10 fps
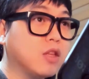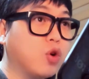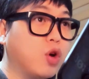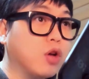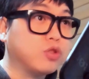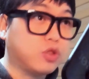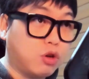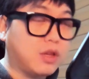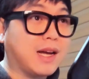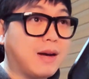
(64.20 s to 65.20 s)
거예요
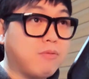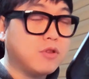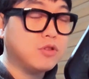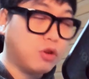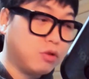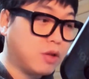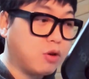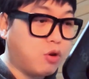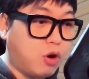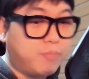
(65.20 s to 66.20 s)
절대값은
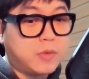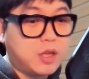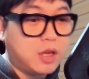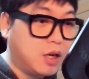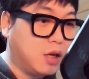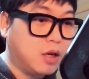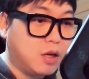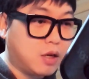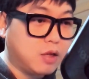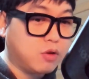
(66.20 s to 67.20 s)
절대로
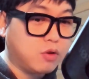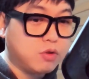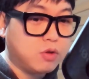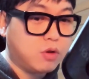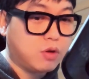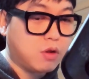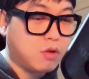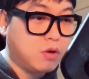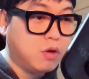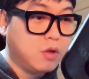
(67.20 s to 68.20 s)
없다라는 거죠
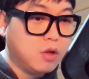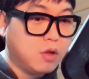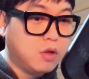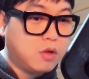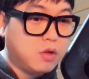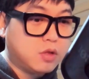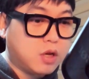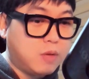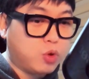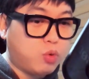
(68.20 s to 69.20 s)
그래서
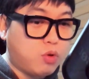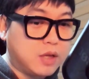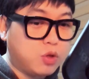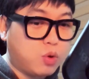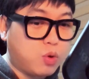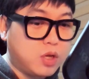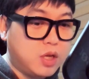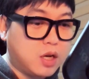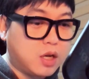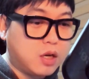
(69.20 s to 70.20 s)
제가 뭐 통상적으로
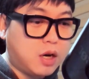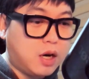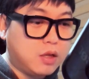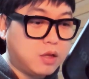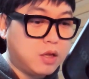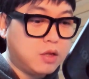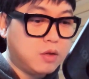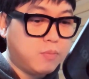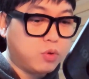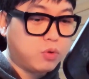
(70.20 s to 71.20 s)
이야기를 할
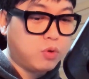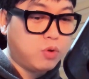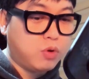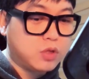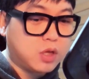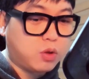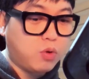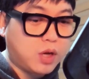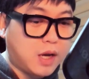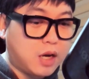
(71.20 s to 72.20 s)
때는 보통 이제
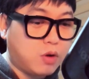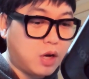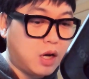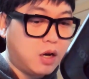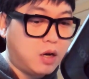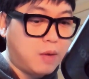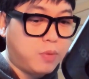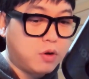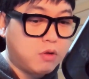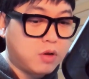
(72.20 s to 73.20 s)
통계라던가
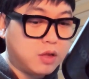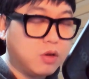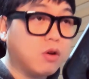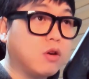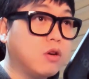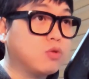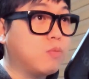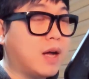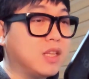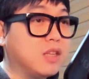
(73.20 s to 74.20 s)
레퍼런스 같은 거를
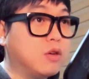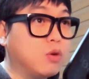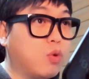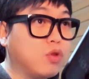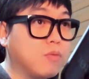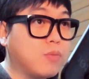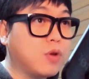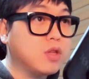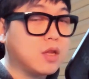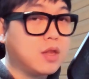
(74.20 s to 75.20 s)
좀 많이 들고 오는
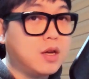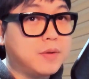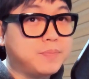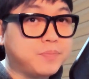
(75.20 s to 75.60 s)
편이잖아.